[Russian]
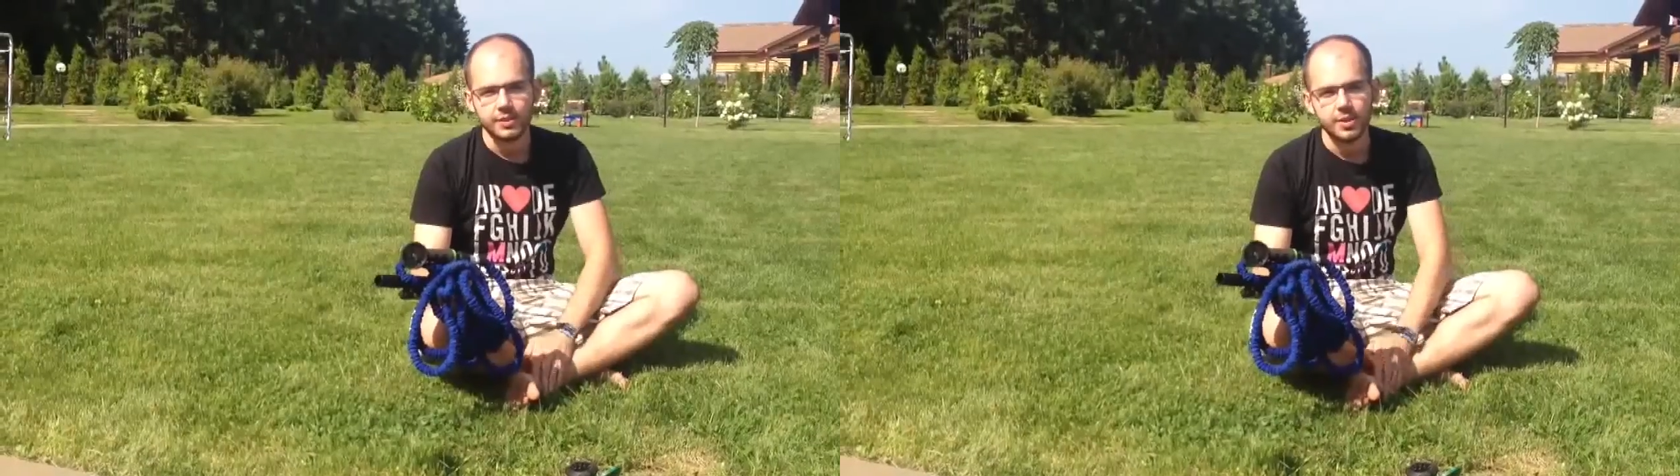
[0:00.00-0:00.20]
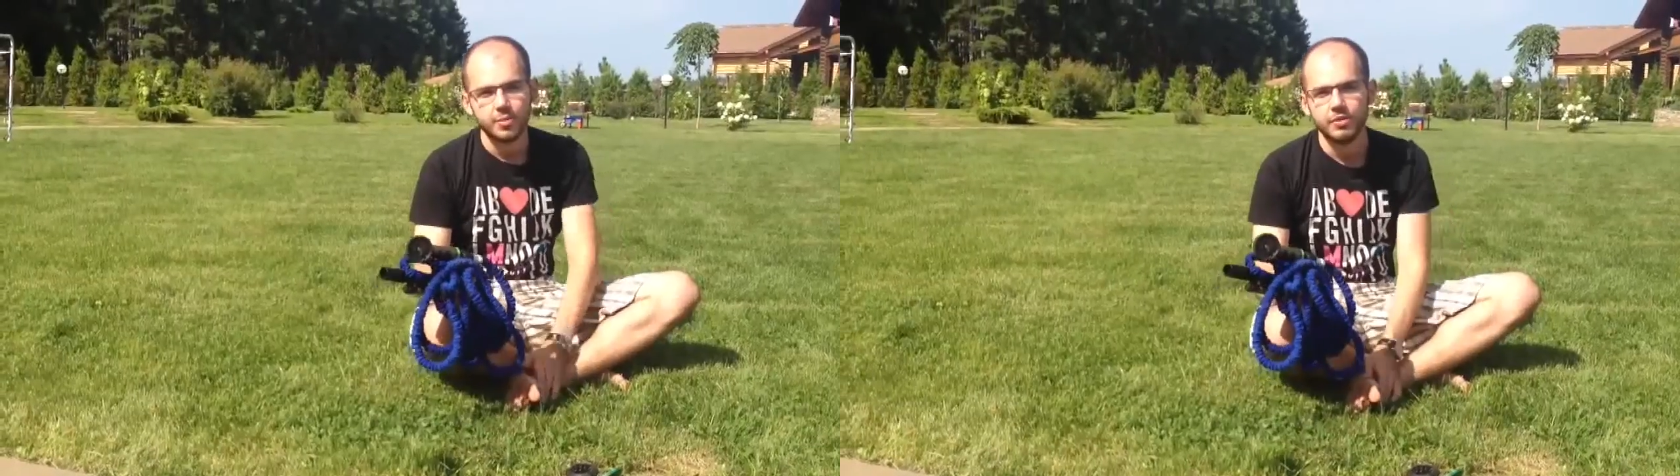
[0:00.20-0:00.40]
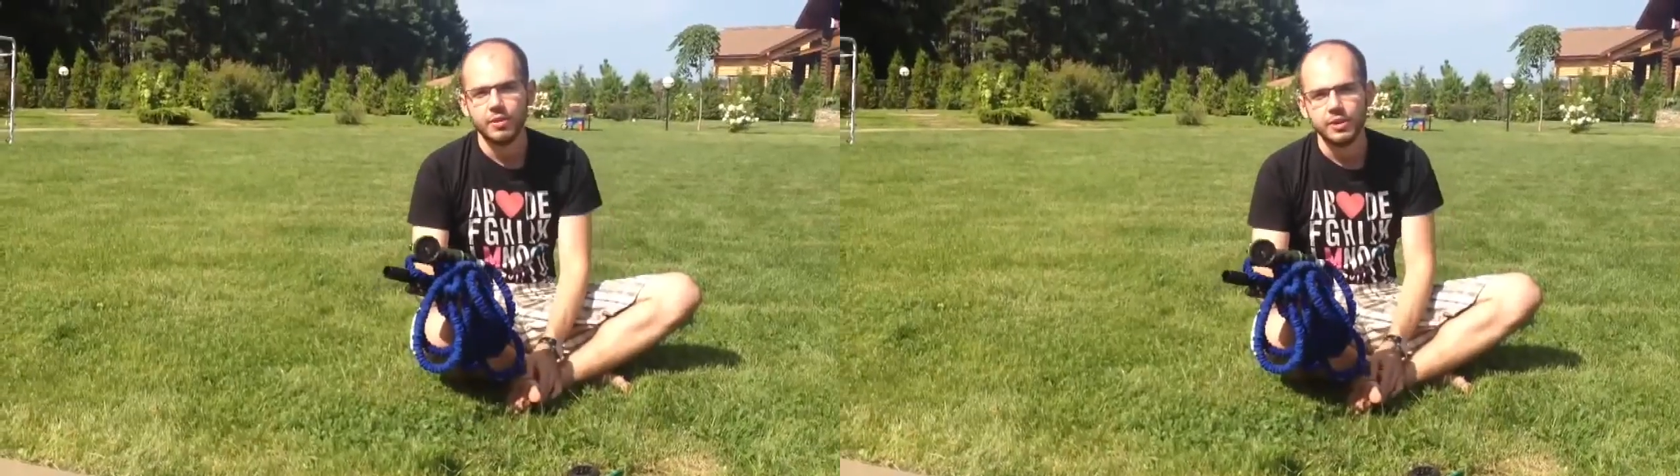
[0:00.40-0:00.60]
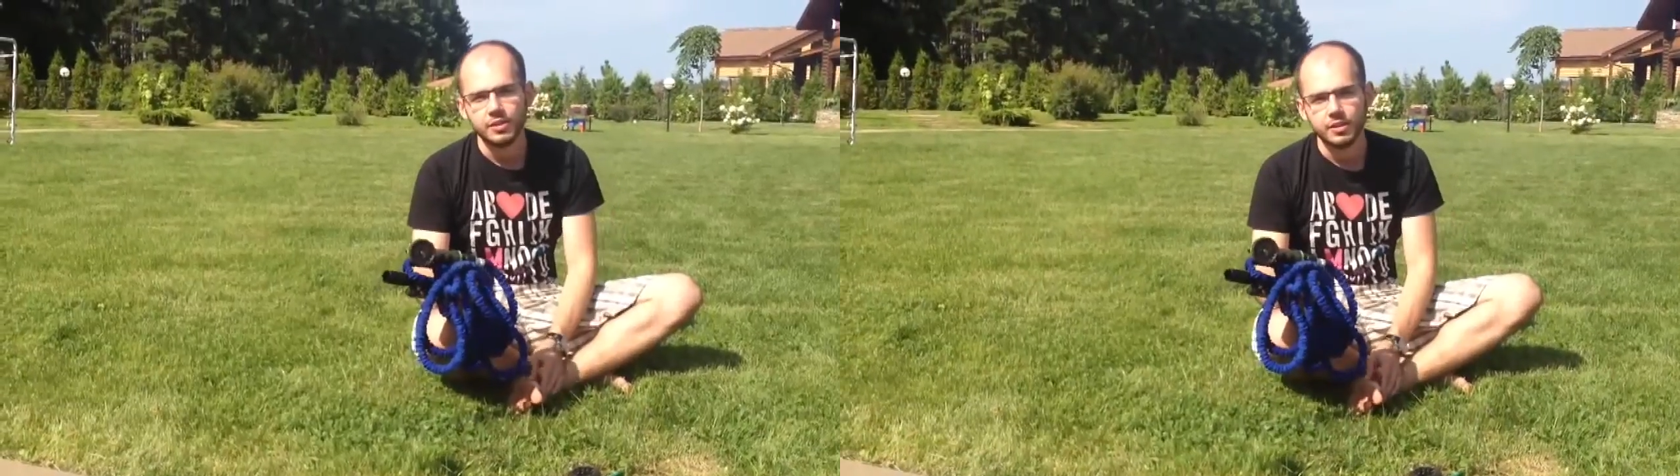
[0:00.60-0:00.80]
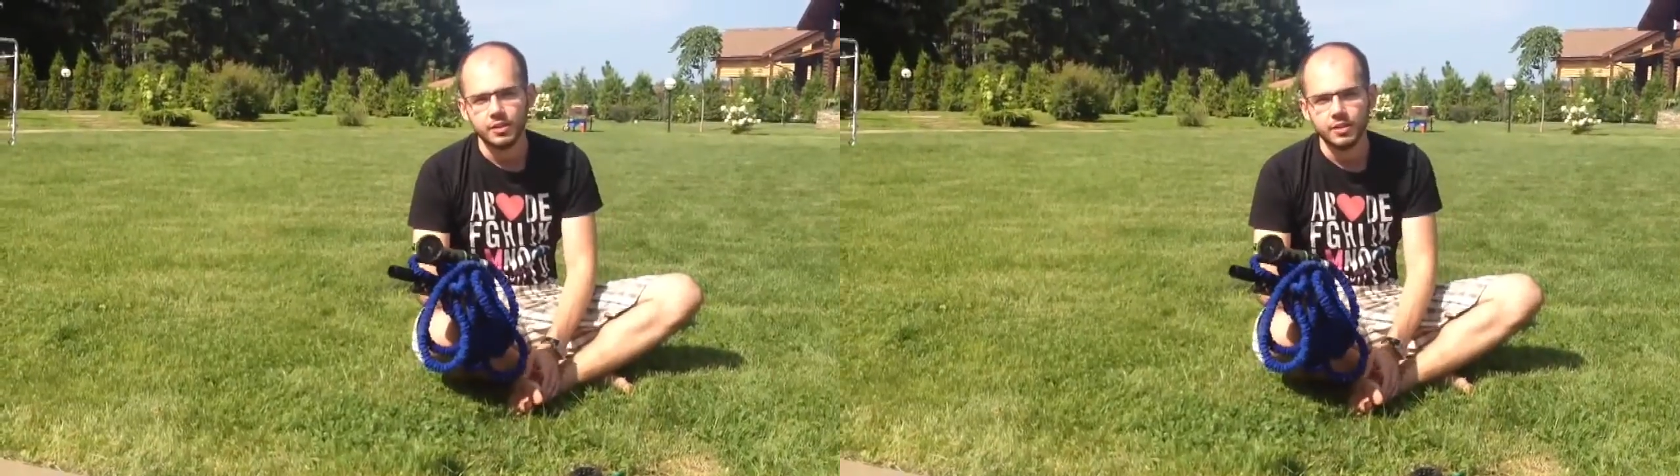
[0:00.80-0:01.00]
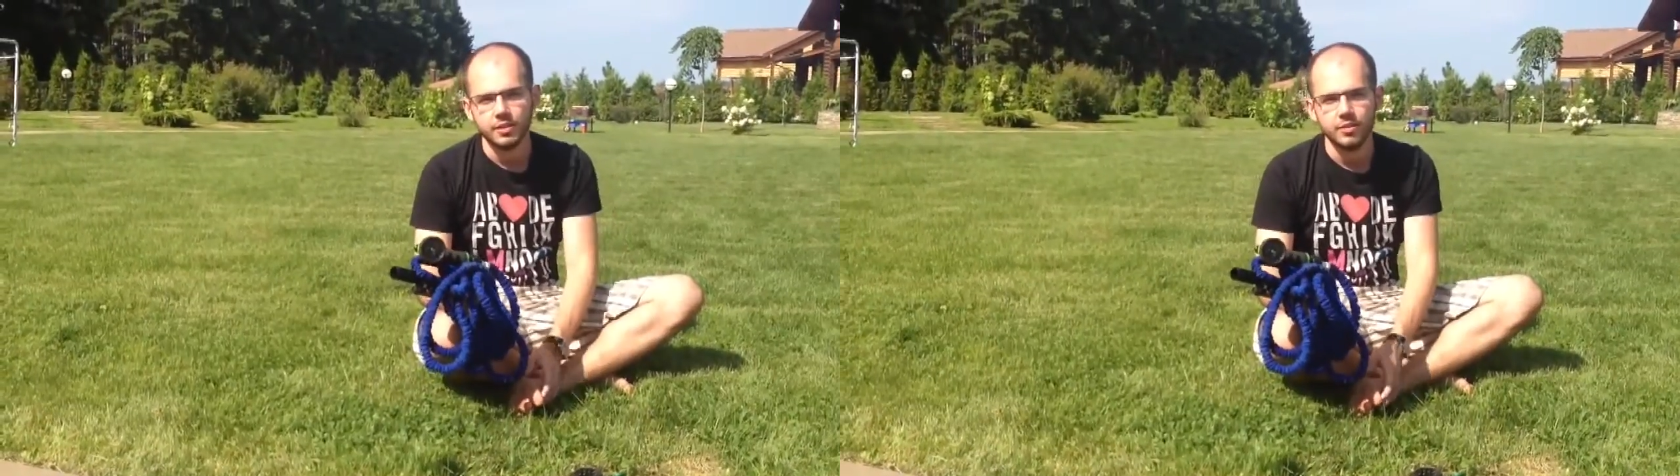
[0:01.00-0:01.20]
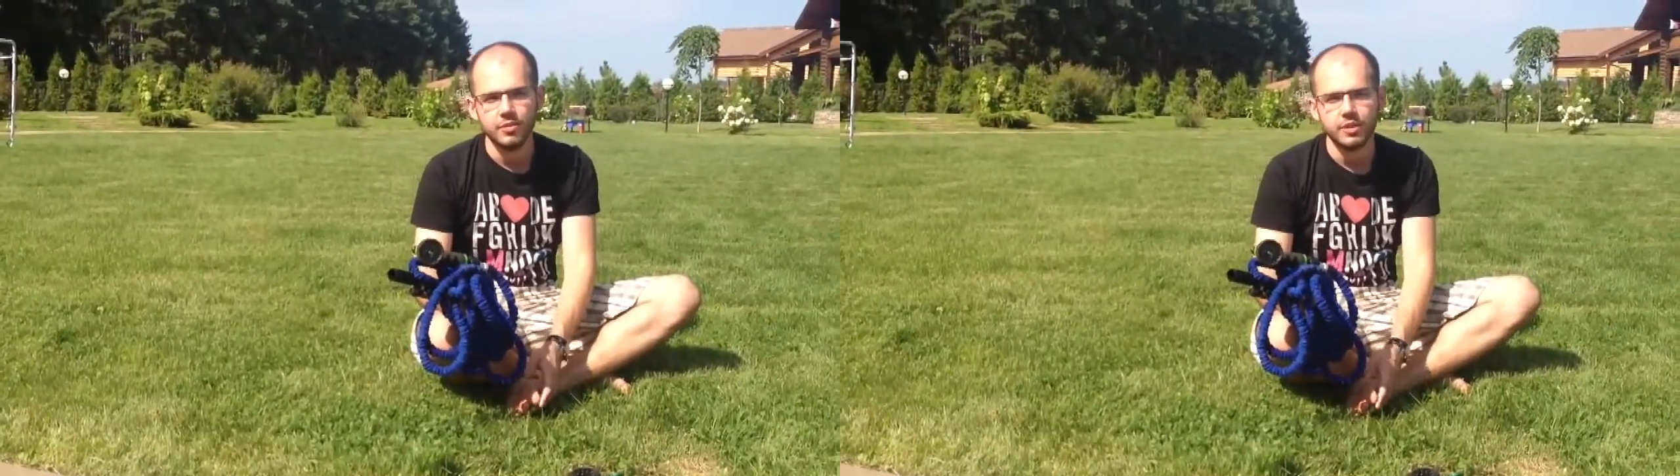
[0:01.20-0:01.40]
Всем привет! И